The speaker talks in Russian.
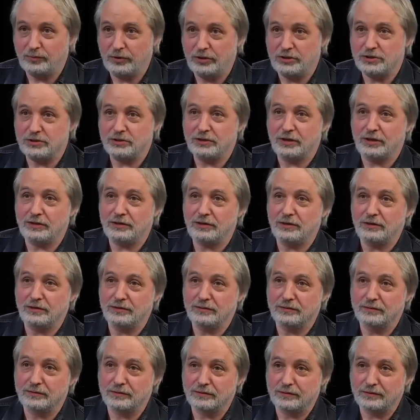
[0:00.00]
председатель
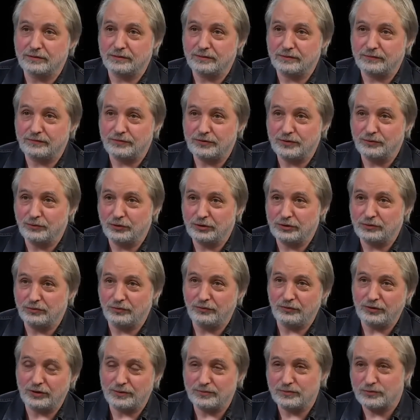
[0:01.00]
э, всего
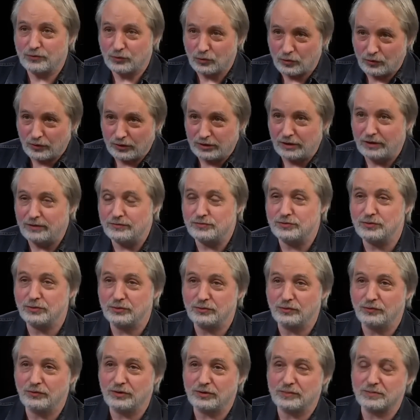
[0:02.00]
этого ведомства, руководитель всего
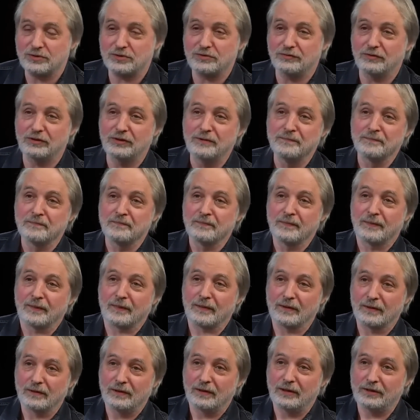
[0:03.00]
этого ведомства
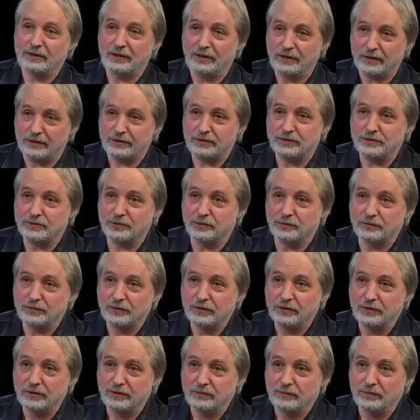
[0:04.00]
э, Андрей Артизов.
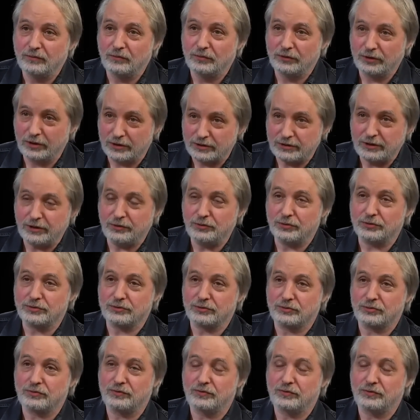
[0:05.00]
Значит, смотрите, что